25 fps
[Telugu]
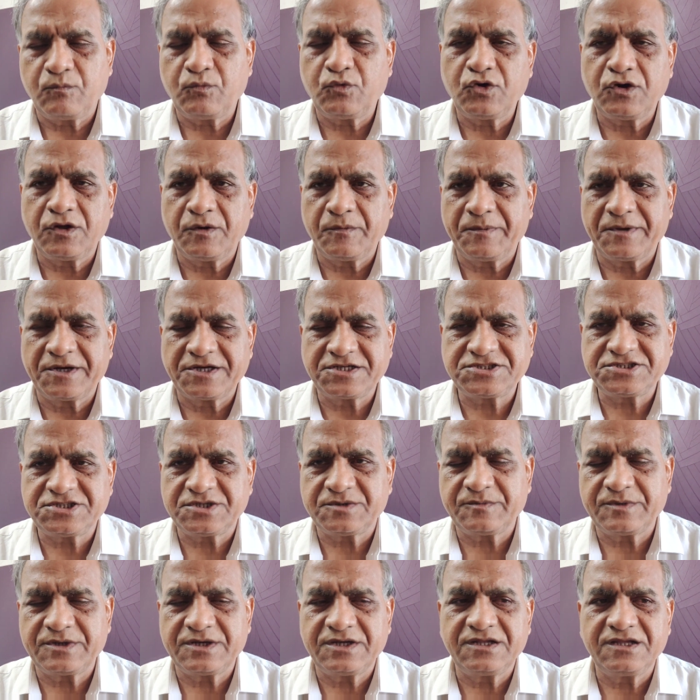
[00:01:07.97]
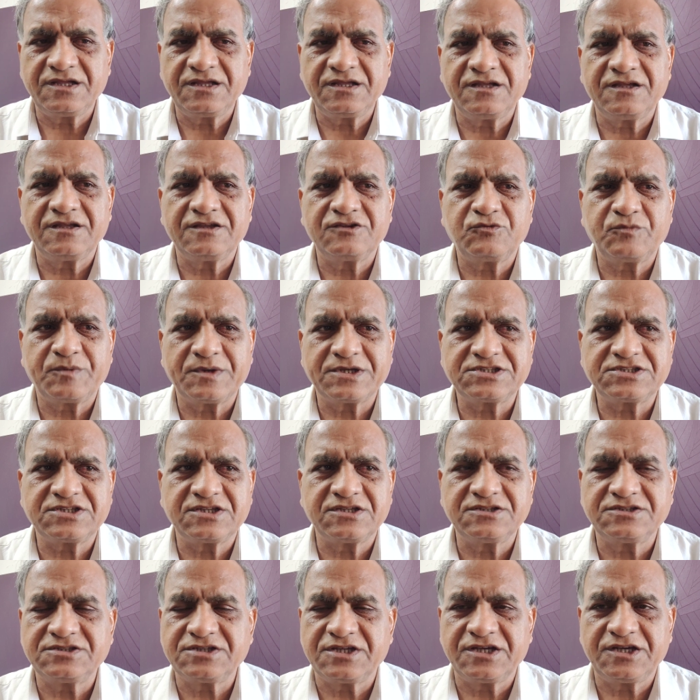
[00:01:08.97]
మూడో పక్షం అని
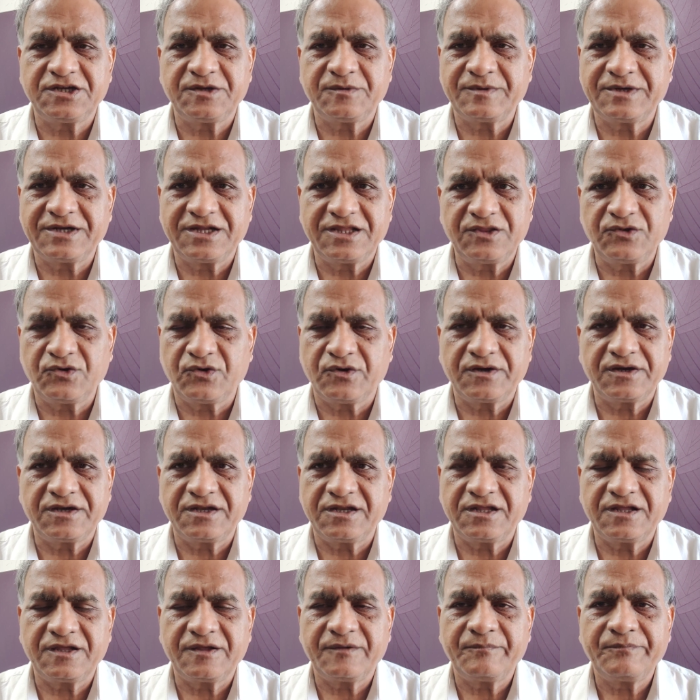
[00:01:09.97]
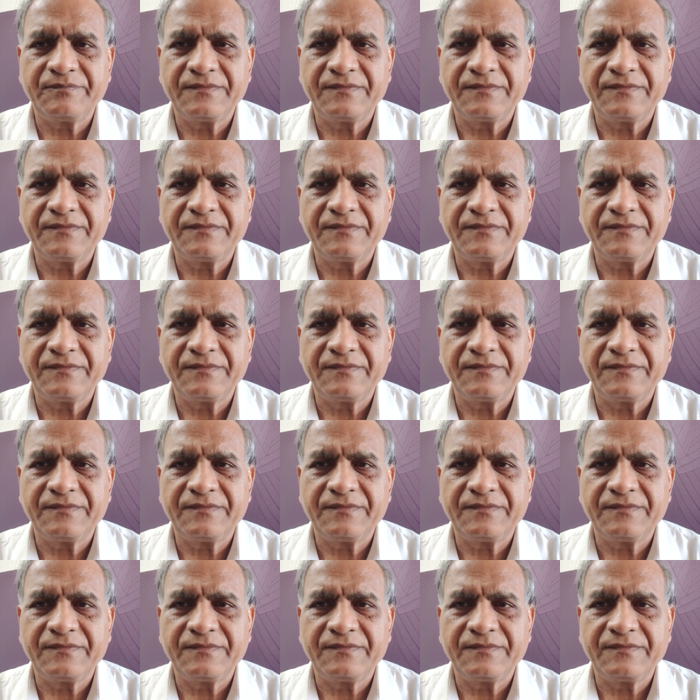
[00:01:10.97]
స్పష్టం చేయటం అనేది ఒకటి